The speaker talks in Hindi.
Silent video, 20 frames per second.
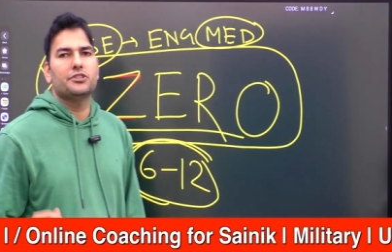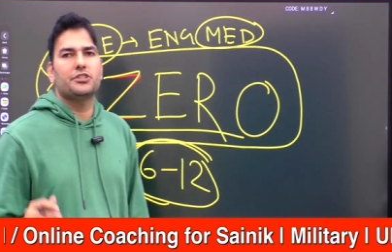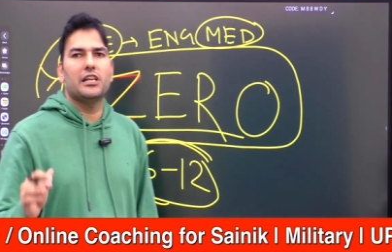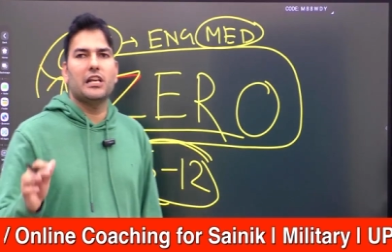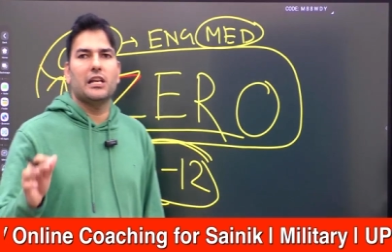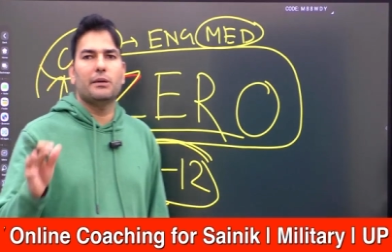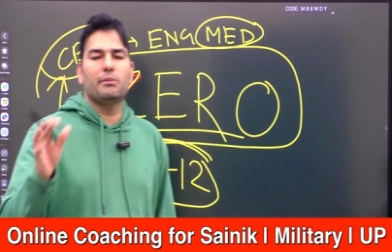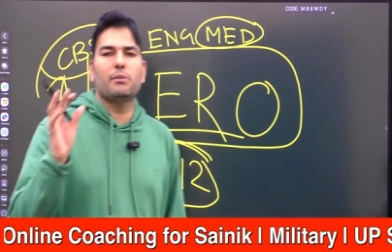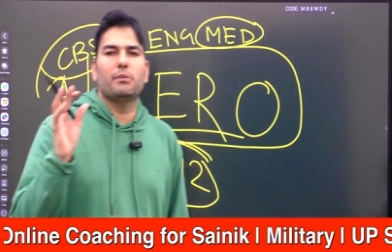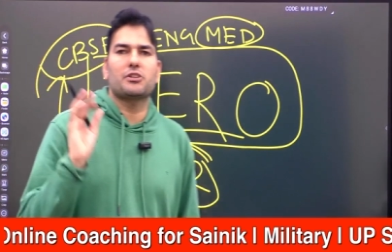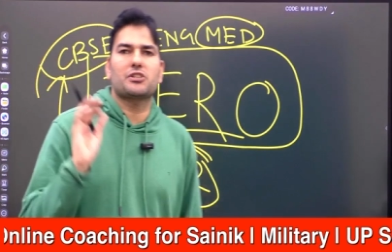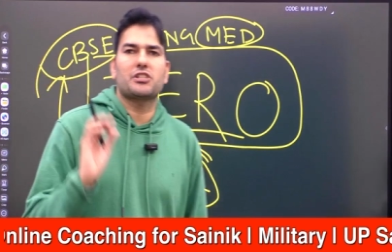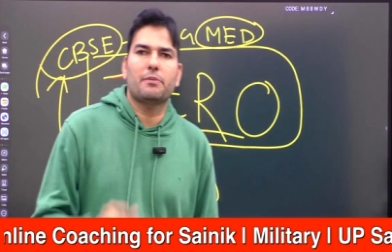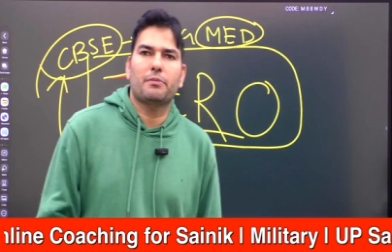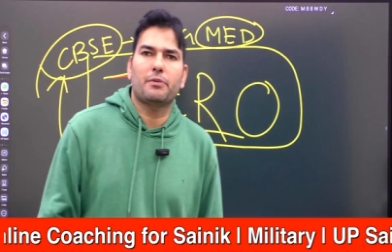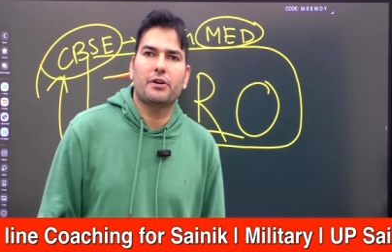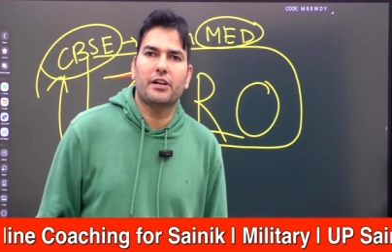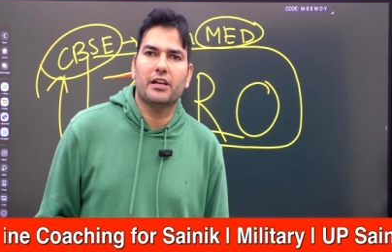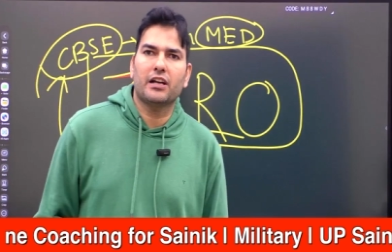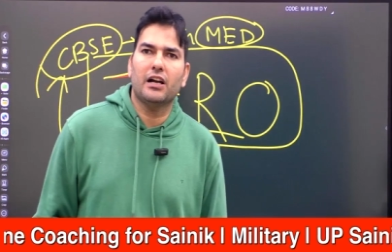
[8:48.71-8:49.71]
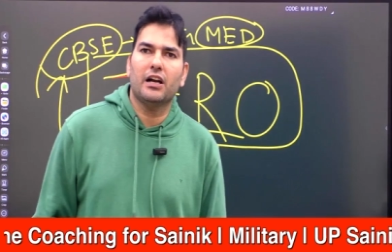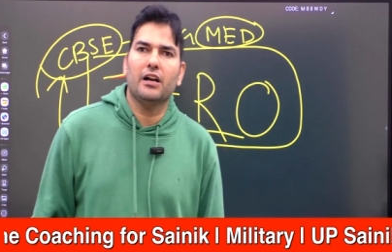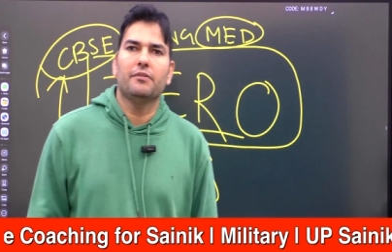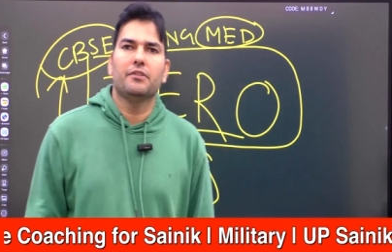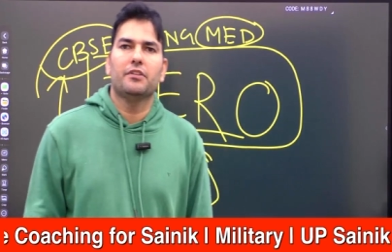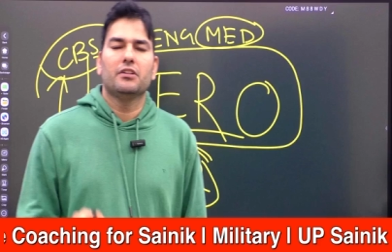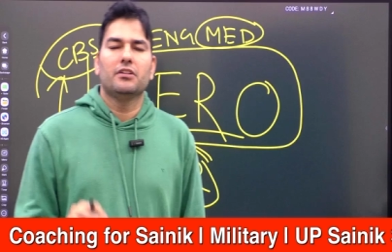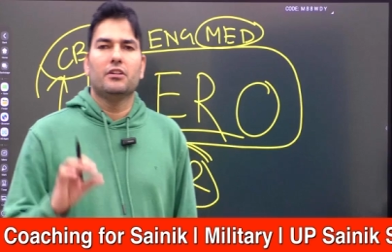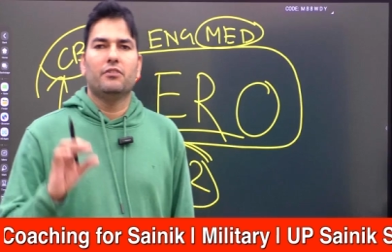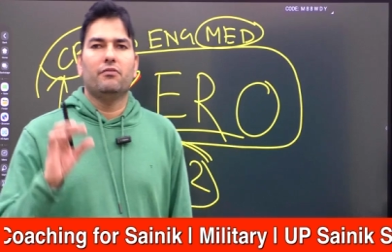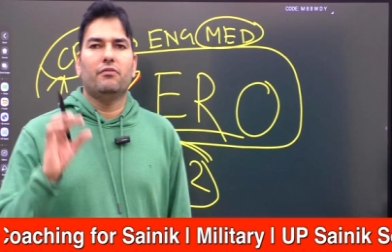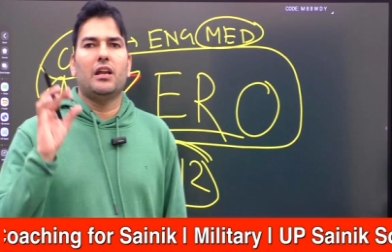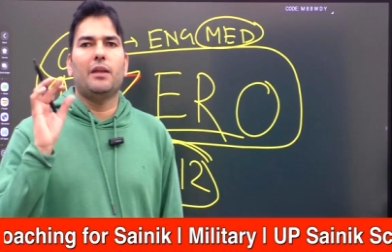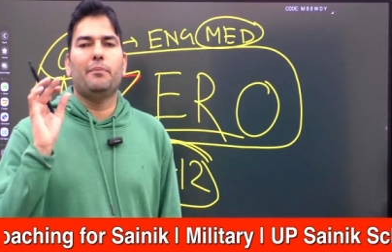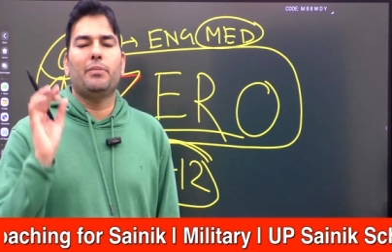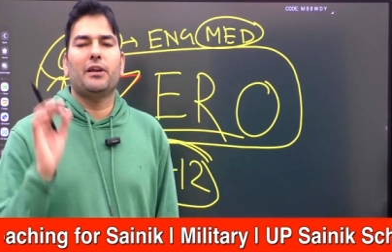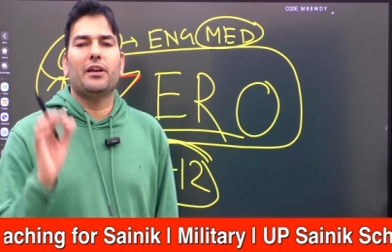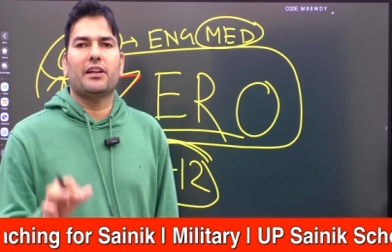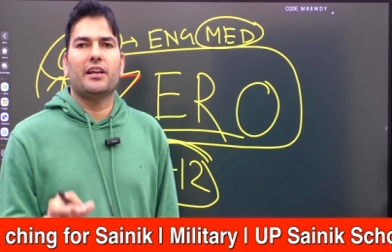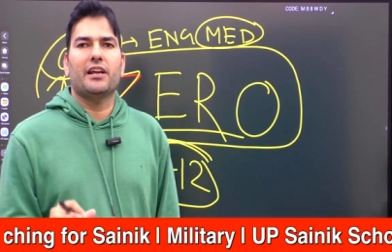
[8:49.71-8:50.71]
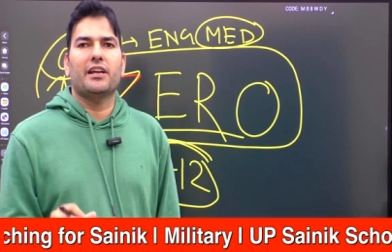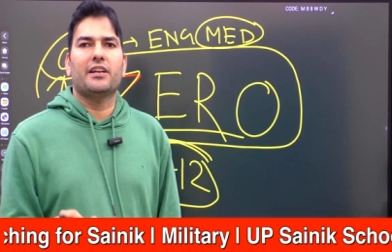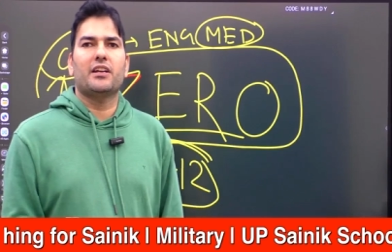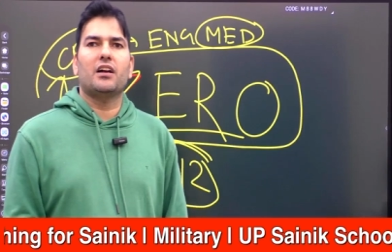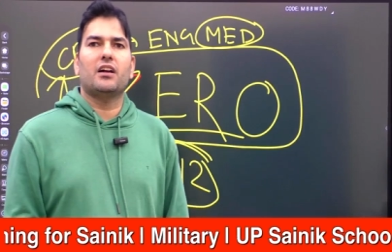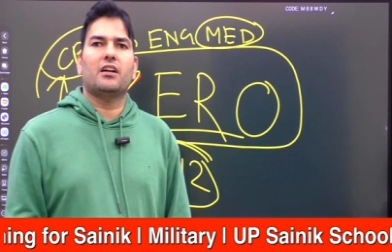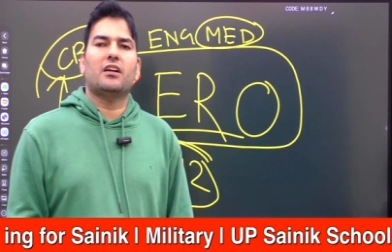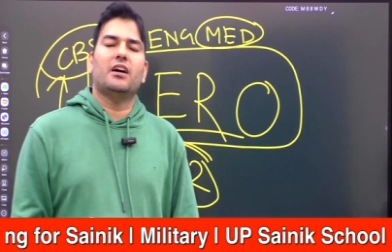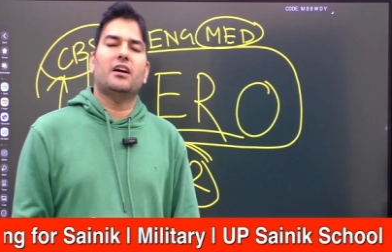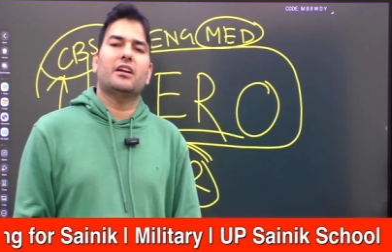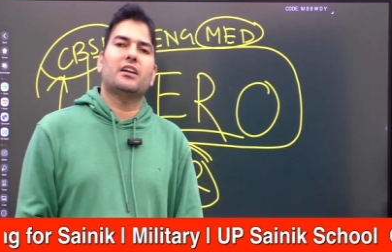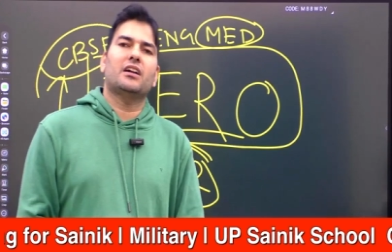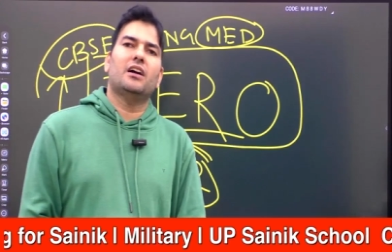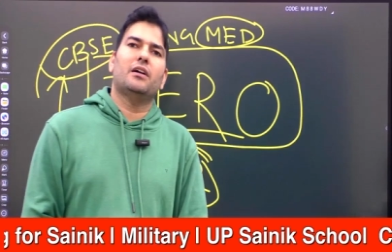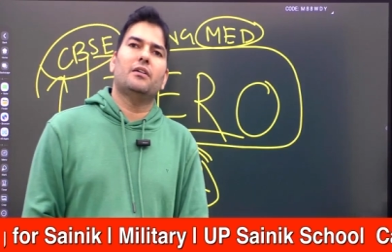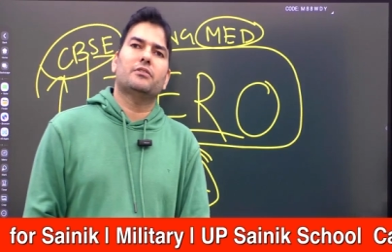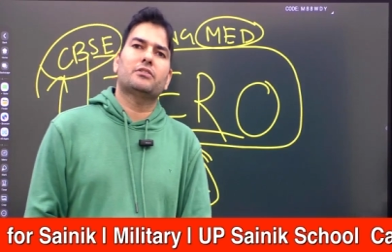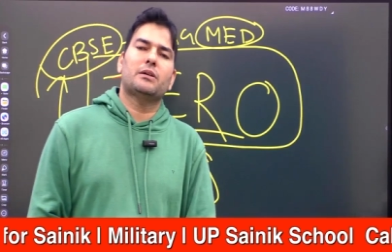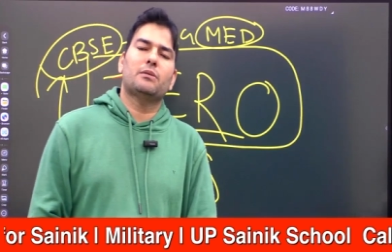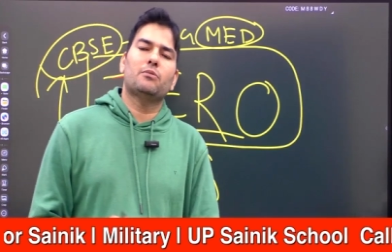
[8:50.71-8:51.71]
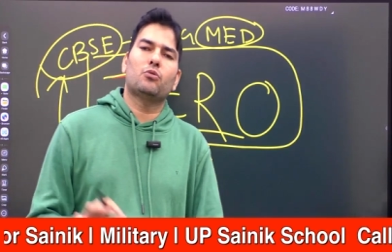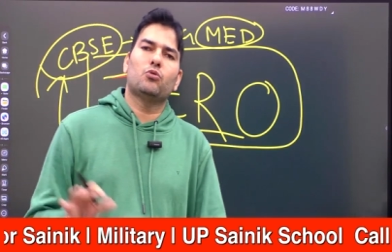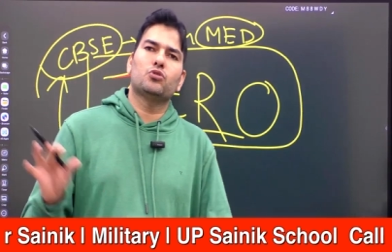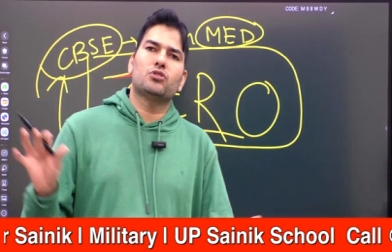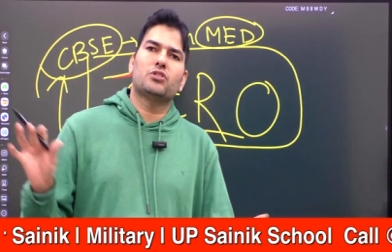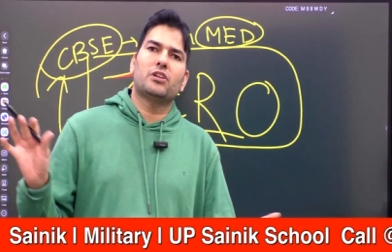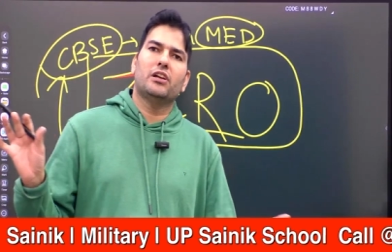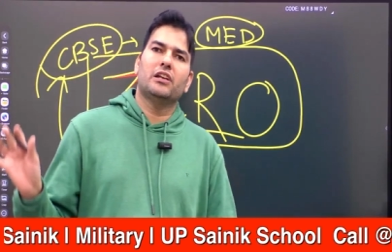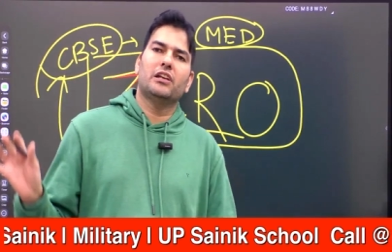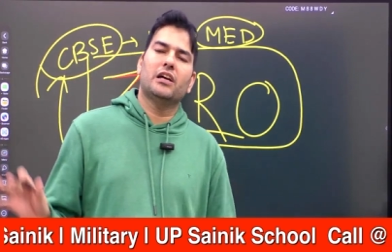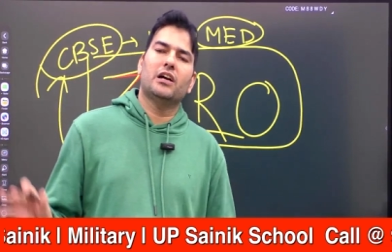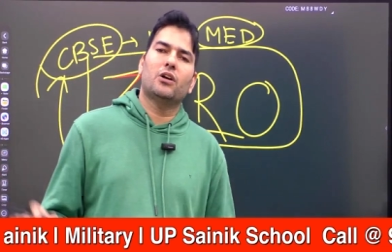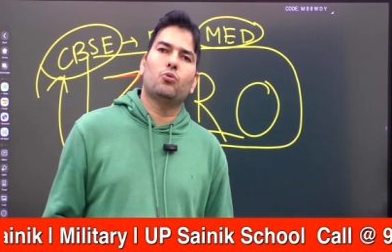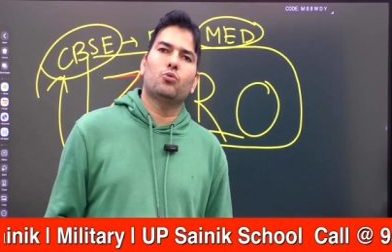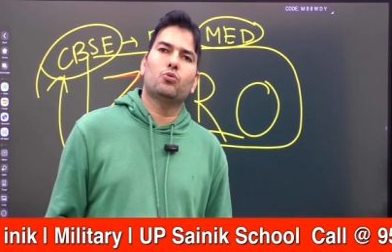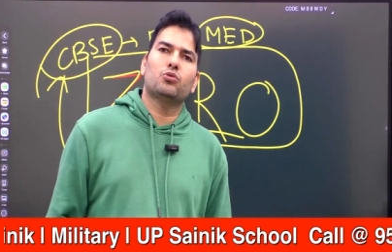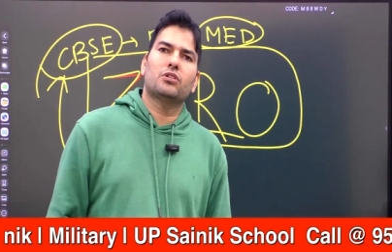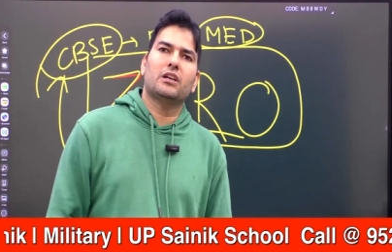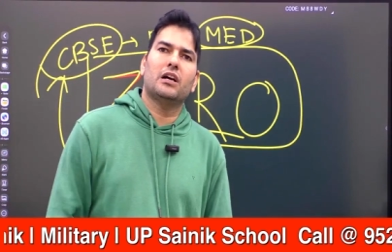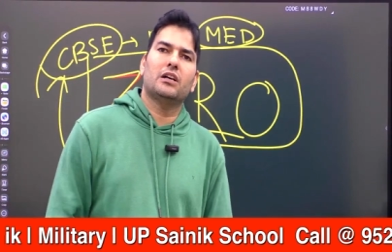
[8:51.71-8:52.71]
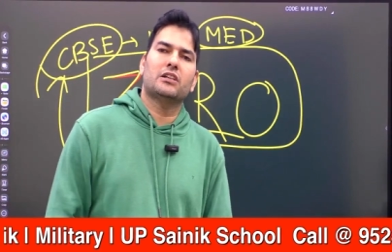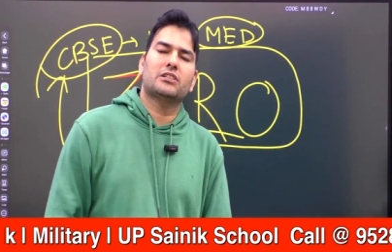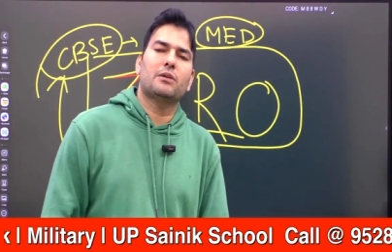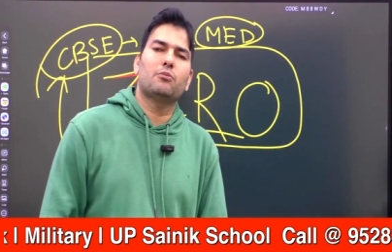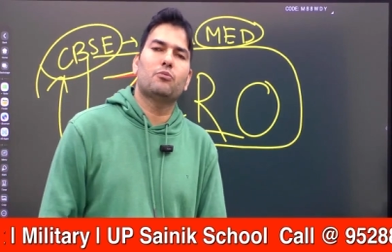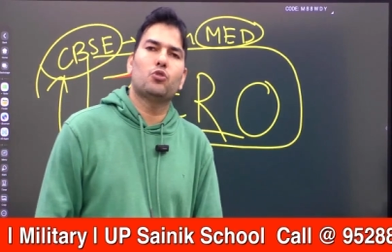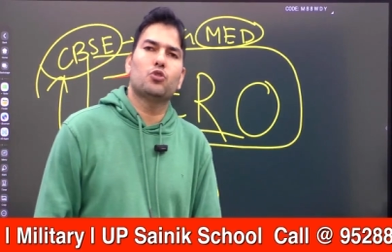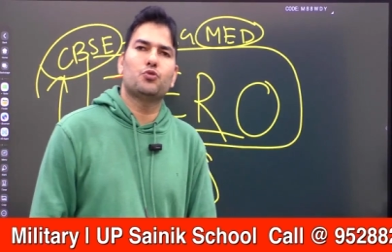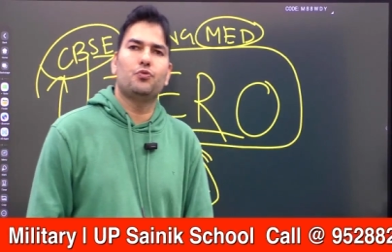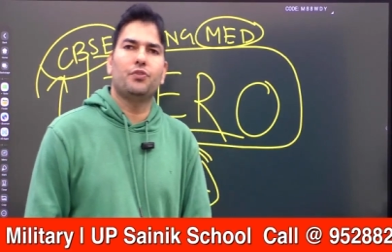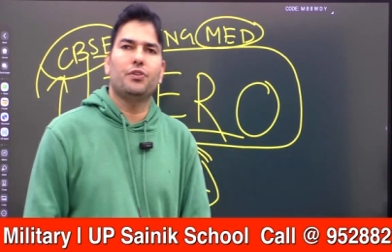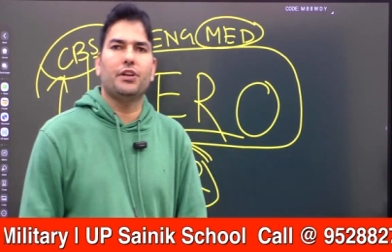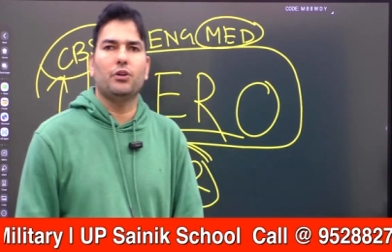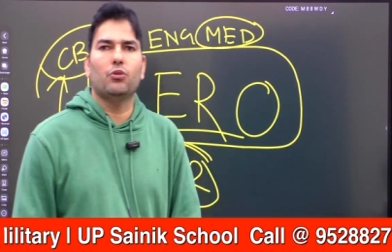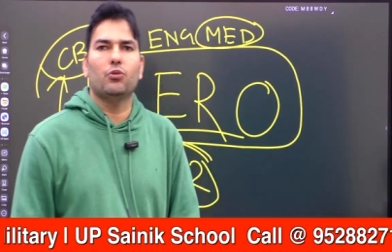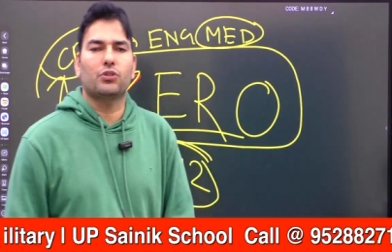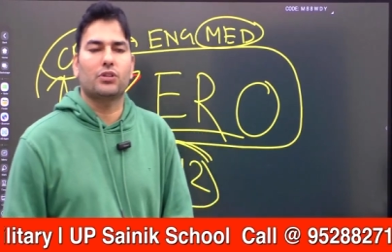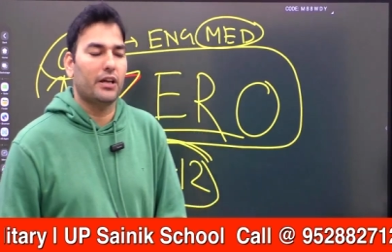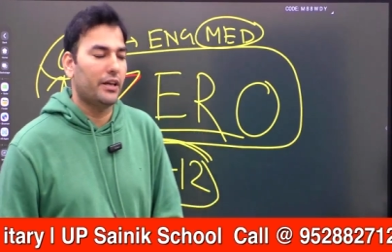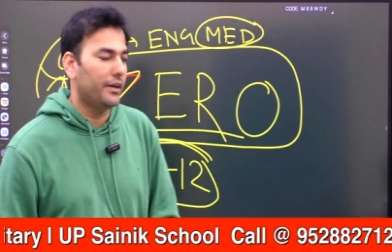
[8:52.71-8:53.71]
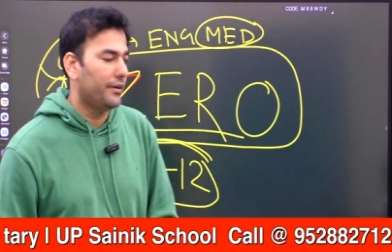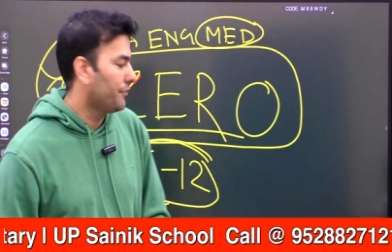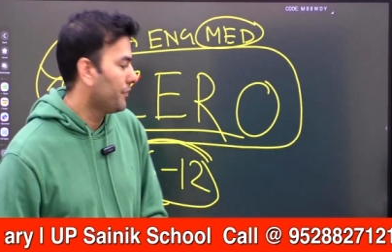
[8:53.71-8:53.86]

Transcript: जिले में बच्चा पढ़ेगा वहीं पे रहना खाना सब कुछ खेलना कूदना सब कुछ फ्री होता है